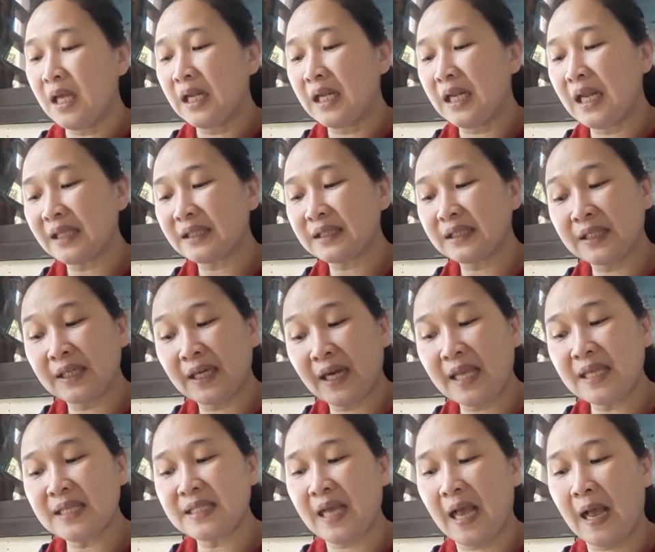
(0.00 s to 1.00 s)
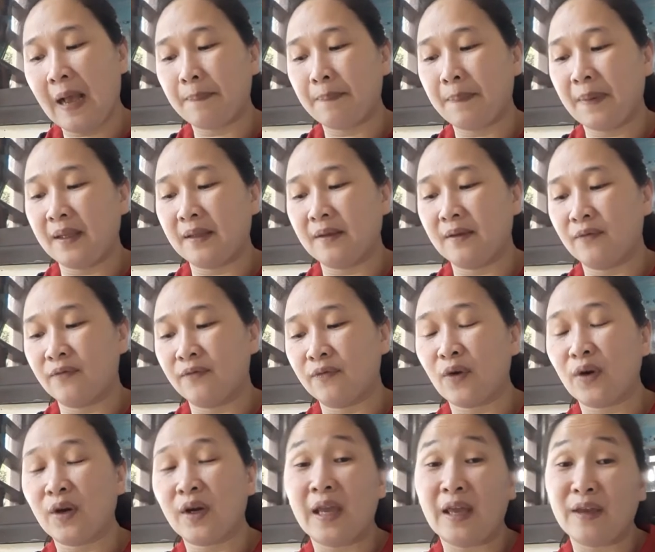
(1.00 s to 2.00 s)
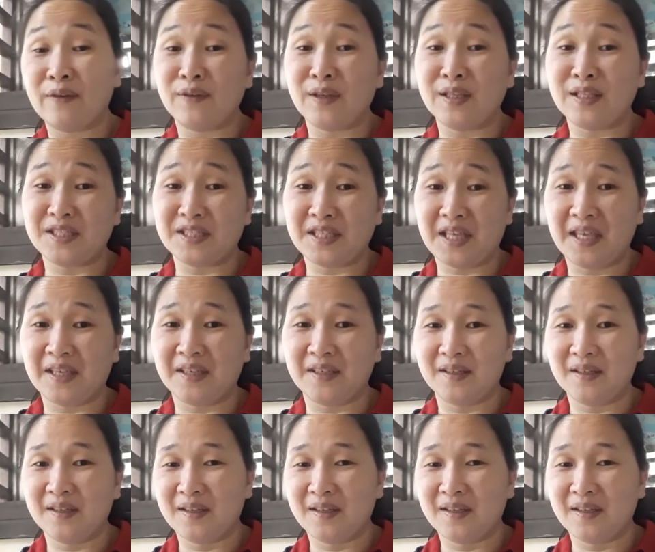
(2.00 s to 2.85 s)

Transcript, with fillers: Let grace happen for heaven's sake.